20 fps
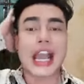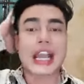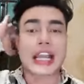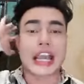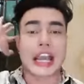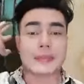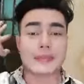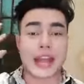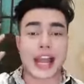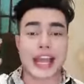
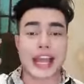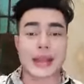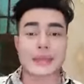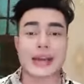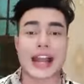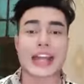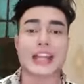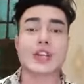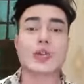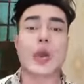ngày hôm nay em
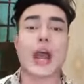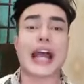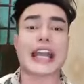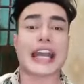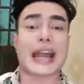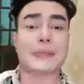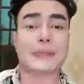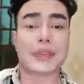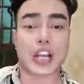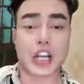like nước hoa
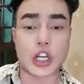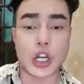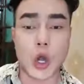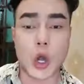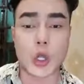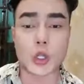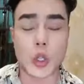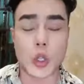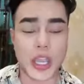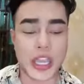nam nữ
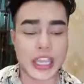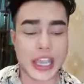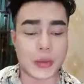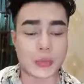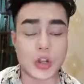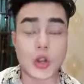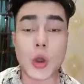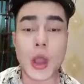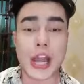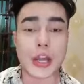luôn chuyên
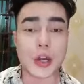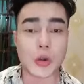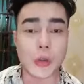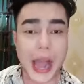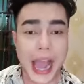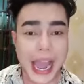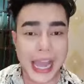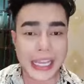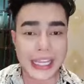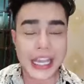dòng nước hoa
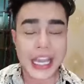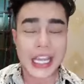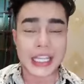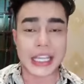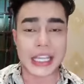dubai